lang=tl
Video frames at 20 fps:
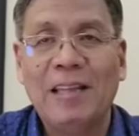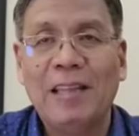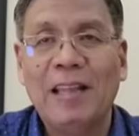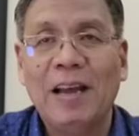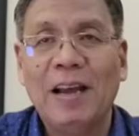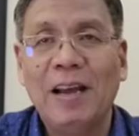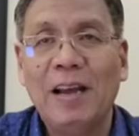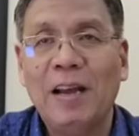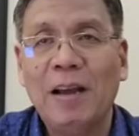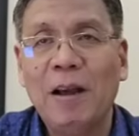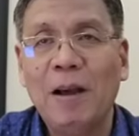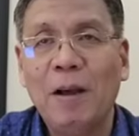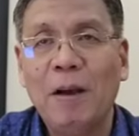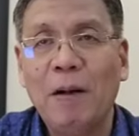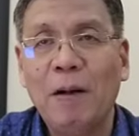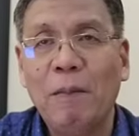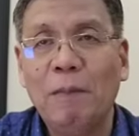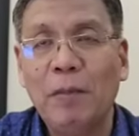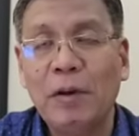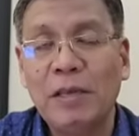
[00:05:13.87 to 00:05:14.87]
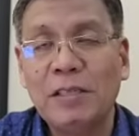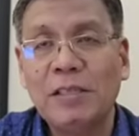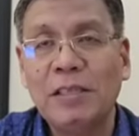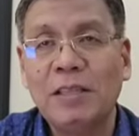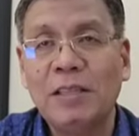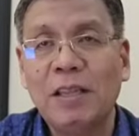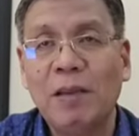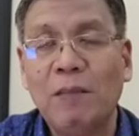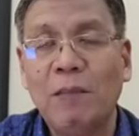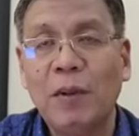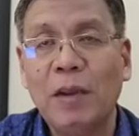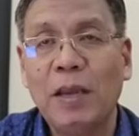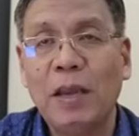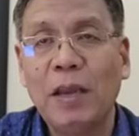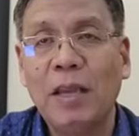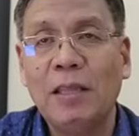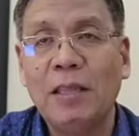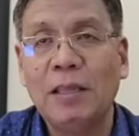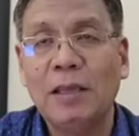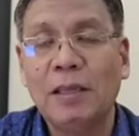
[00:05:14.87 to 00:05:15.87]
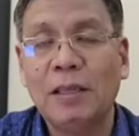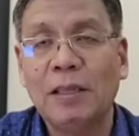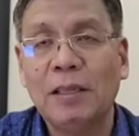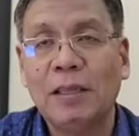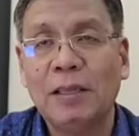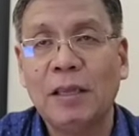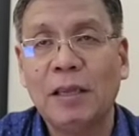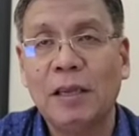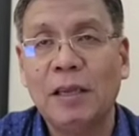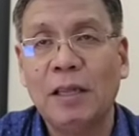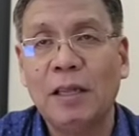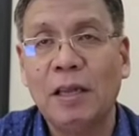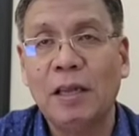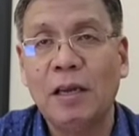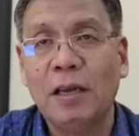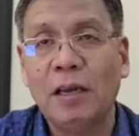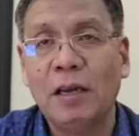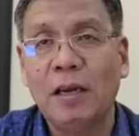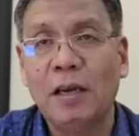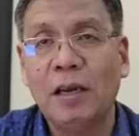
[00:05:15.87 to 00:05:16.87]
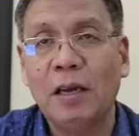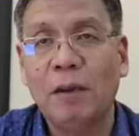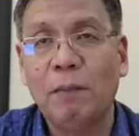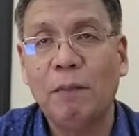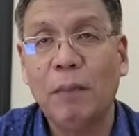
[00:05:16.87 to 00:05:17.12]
ng uh, birth certificate at uh, ng uh,